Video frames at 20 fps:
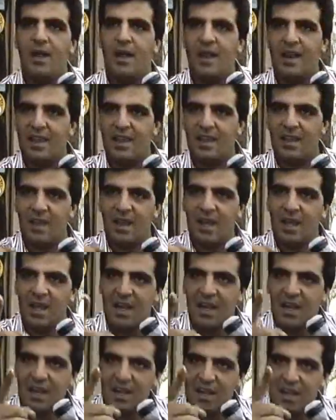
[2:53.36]
li,
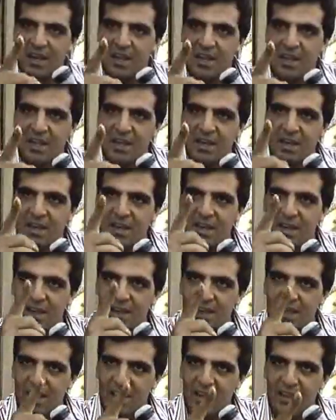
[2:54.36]
li,
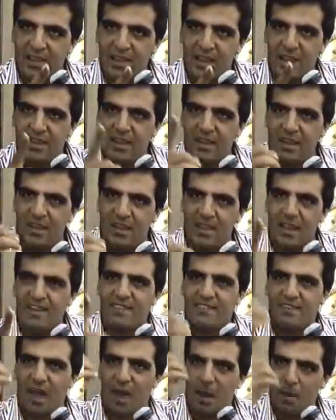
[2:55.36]
li, li
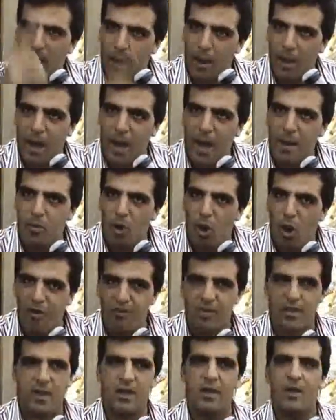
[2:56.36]
desta ai
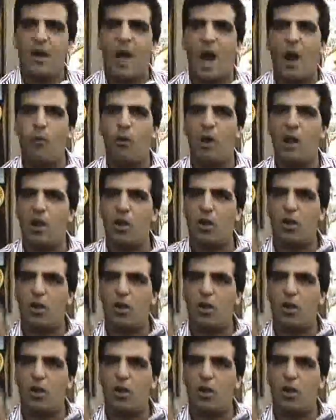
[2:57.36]
poveri, a quelli